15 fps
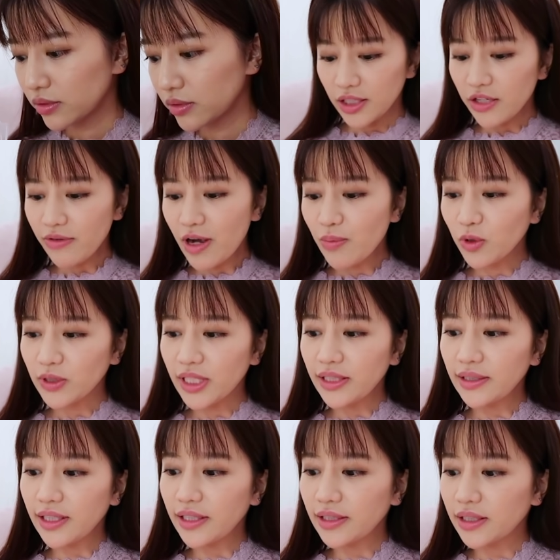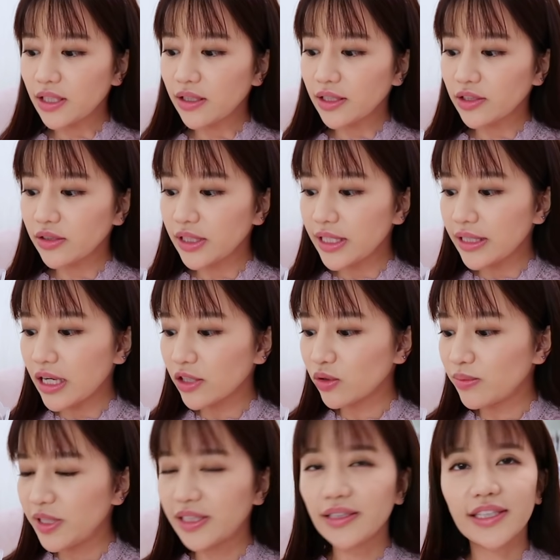次はもう洗剤使わずにあ
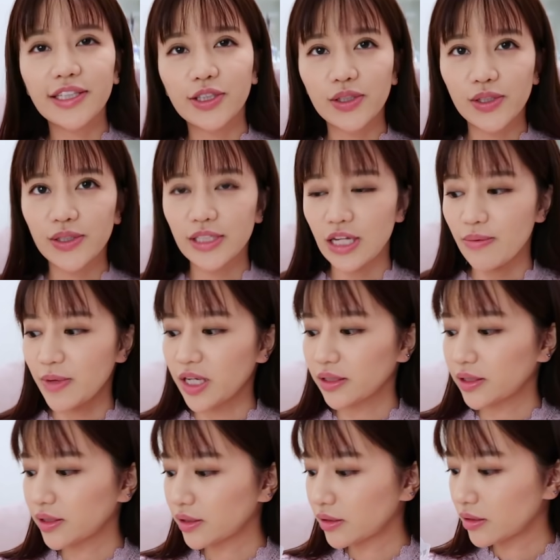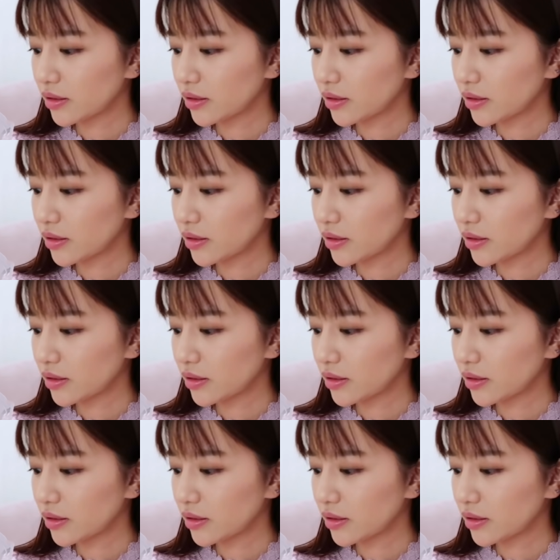の水ですすいでます